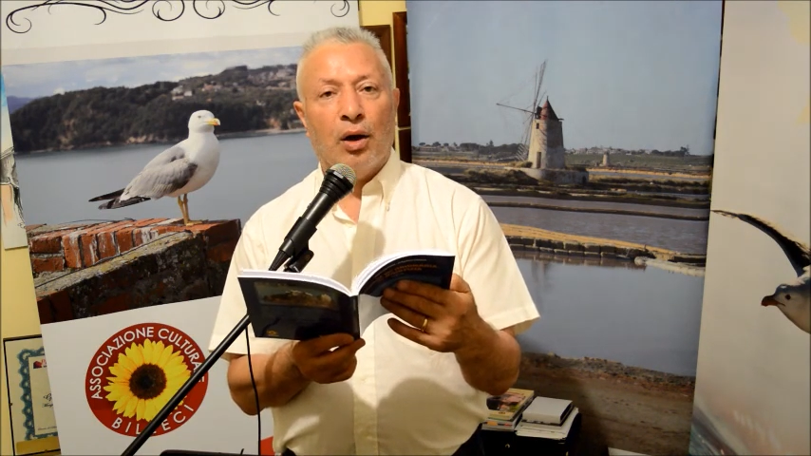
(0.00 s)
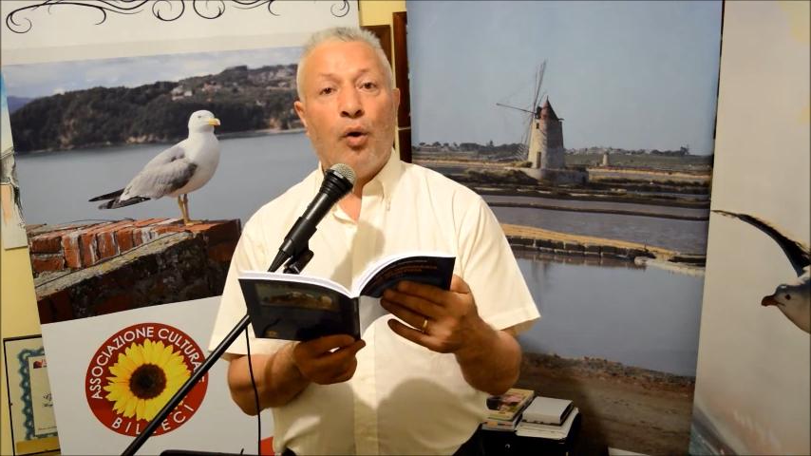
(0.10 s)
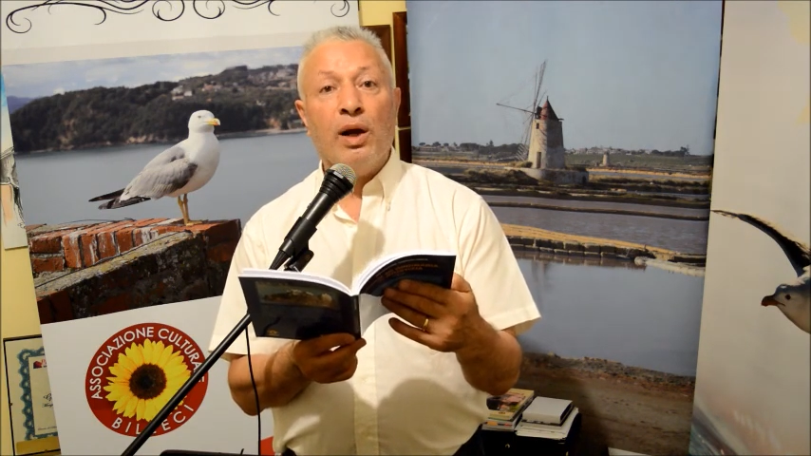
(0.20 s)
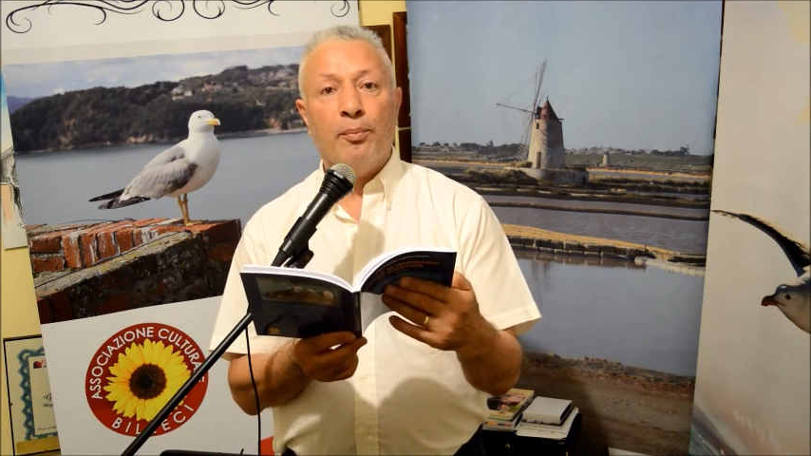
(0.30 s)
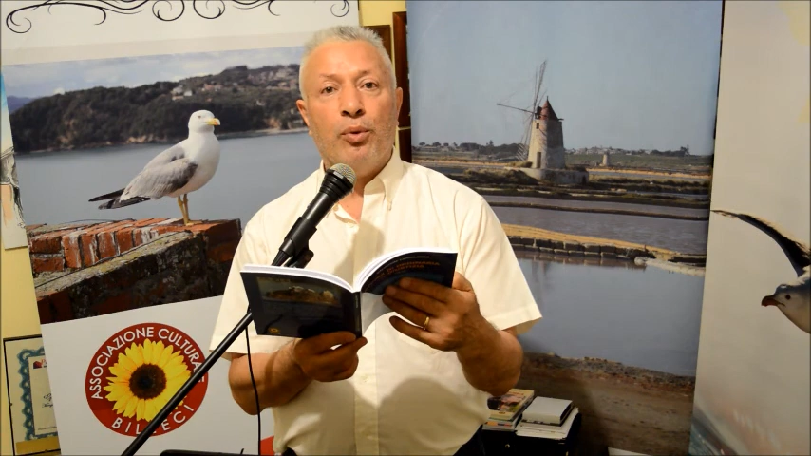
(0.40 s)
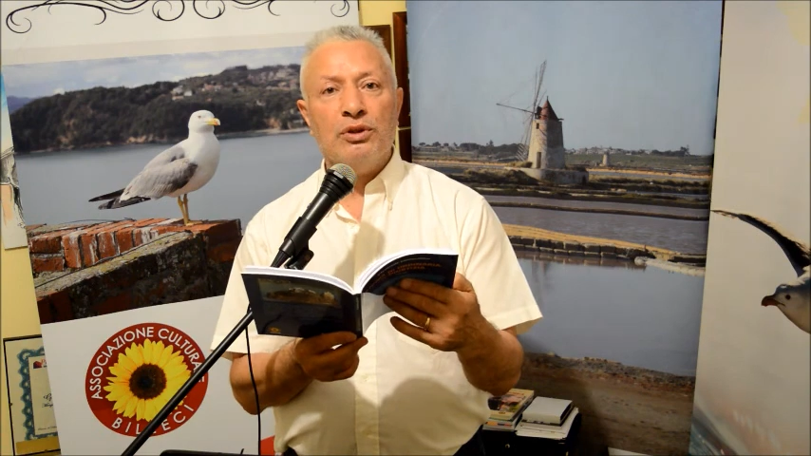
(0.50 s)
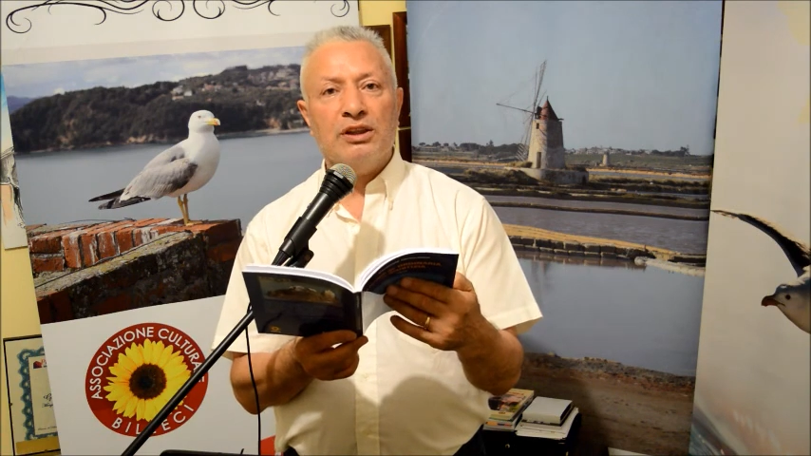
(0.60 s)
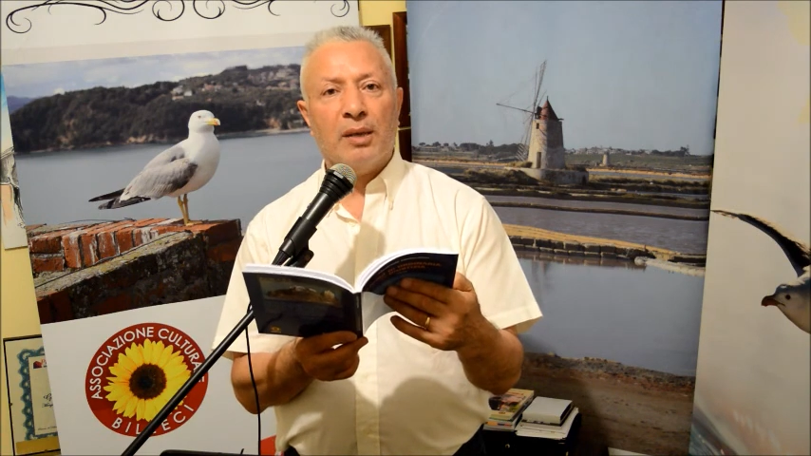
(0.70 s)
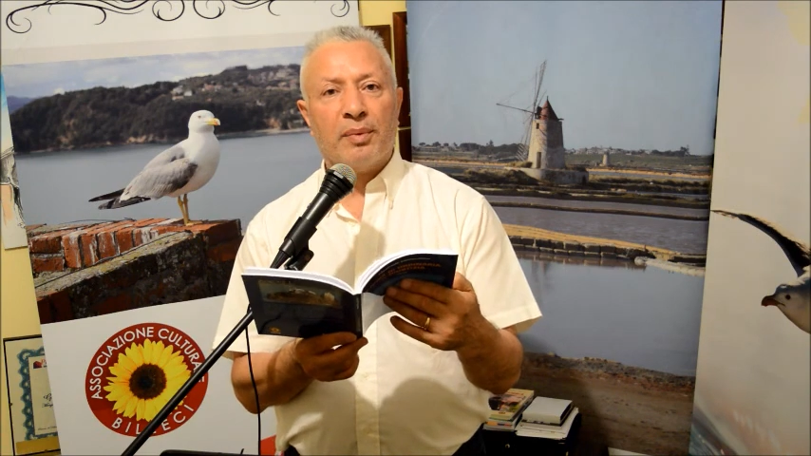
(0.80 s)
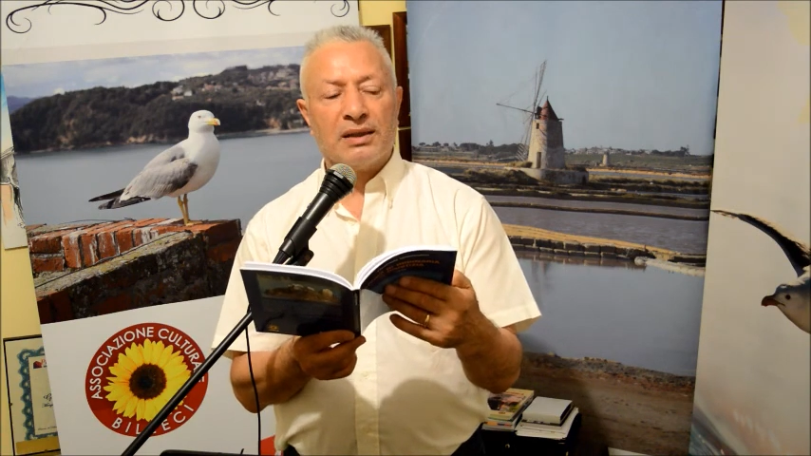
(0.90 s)
o il
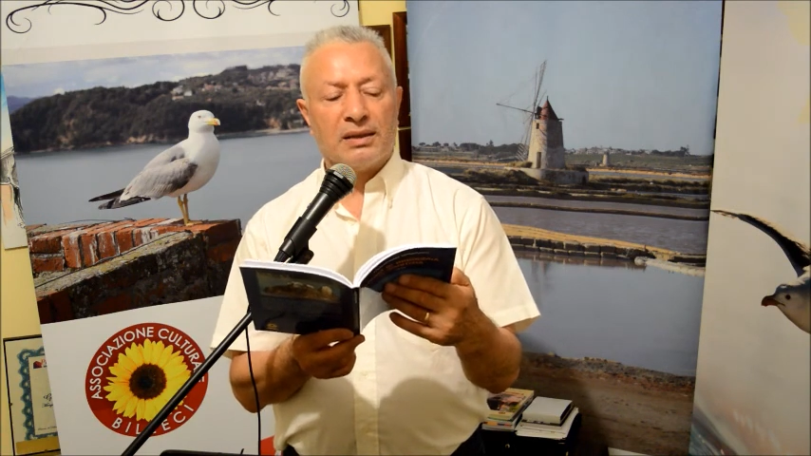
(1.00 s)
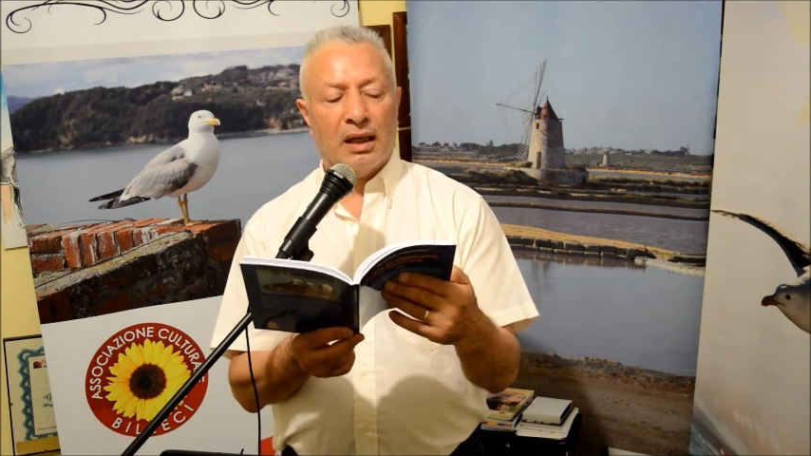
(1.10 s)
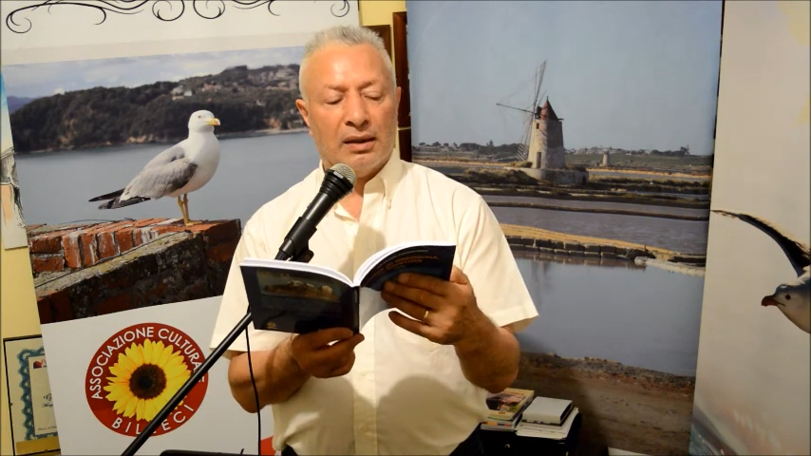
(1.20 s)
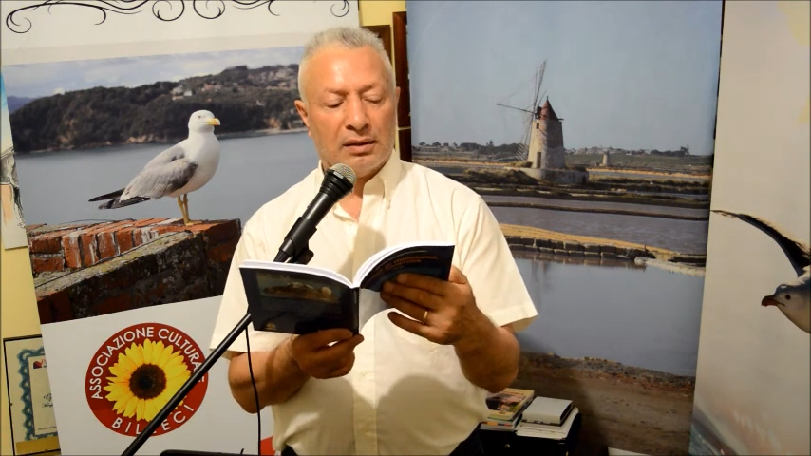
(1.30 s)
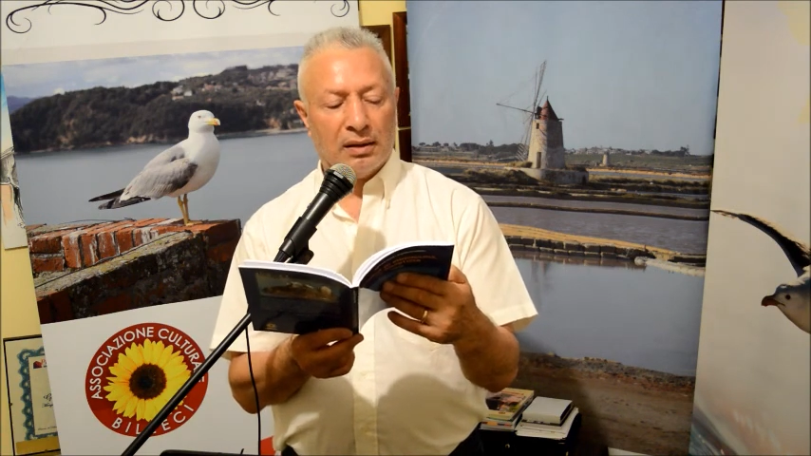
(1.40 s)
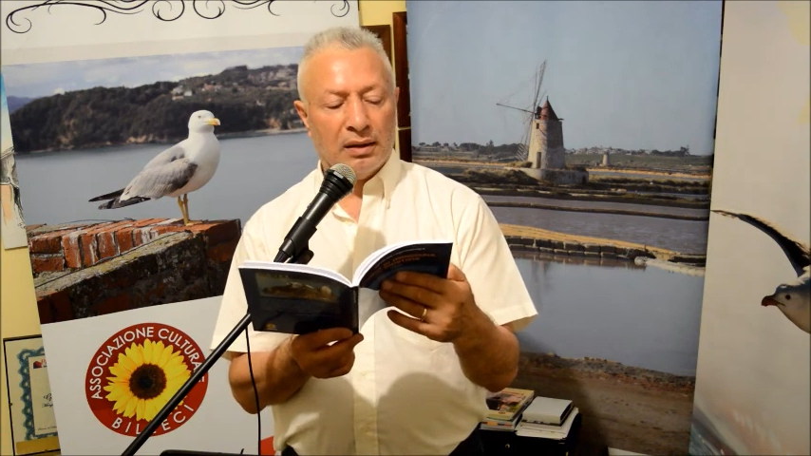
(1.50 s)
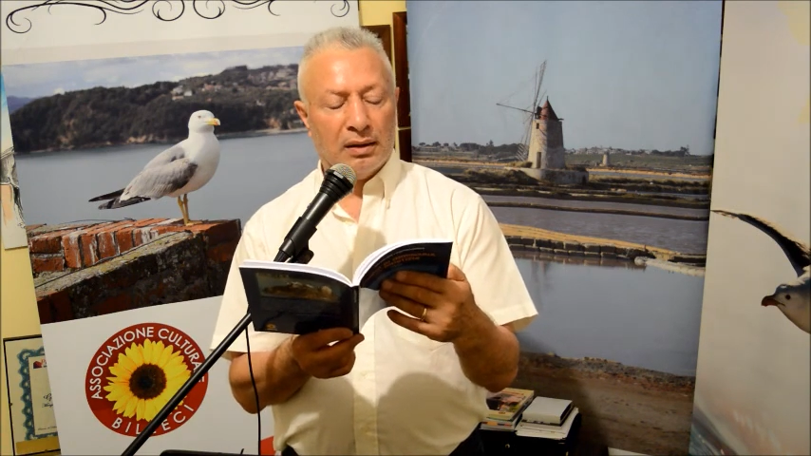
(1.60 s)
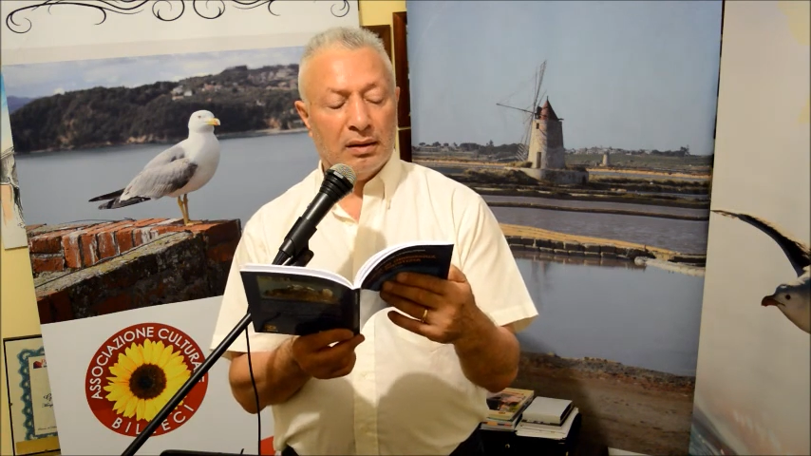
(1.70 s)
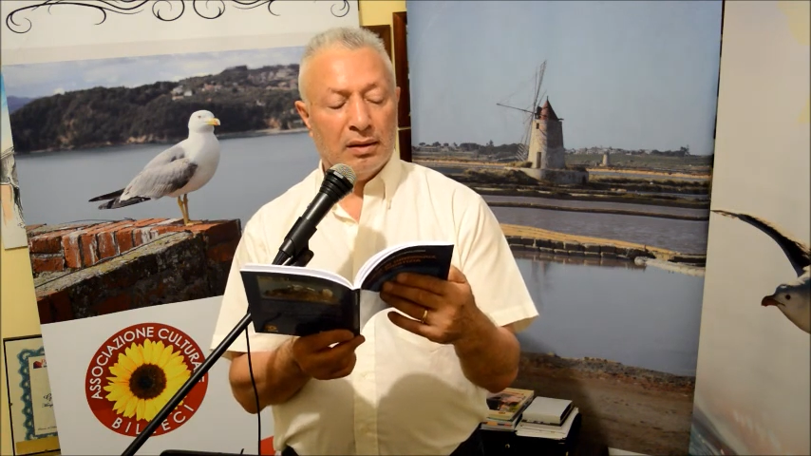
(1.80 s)
pugile prestante